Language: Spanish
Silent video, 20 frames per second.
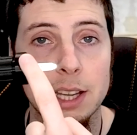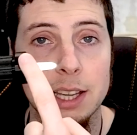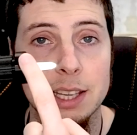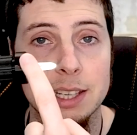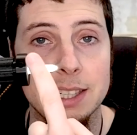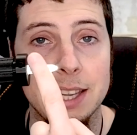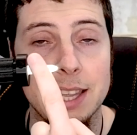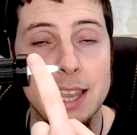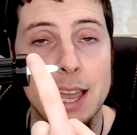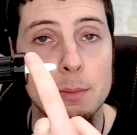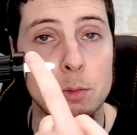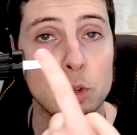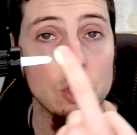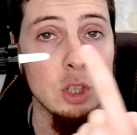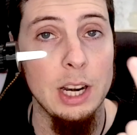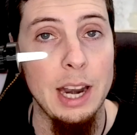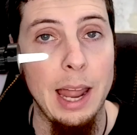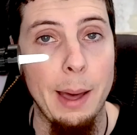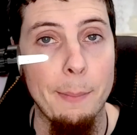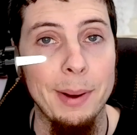
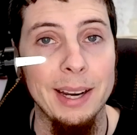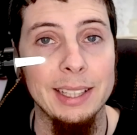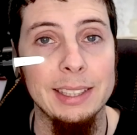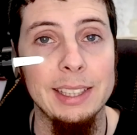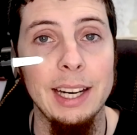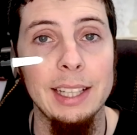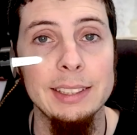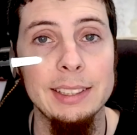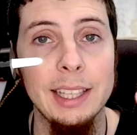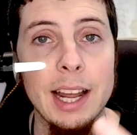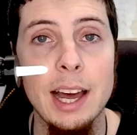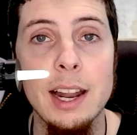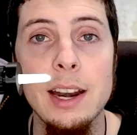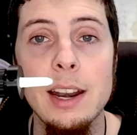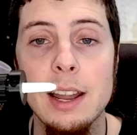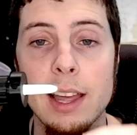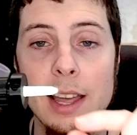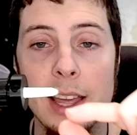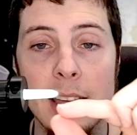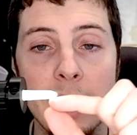enseñamos la parte
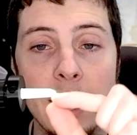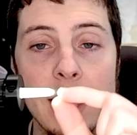lateral,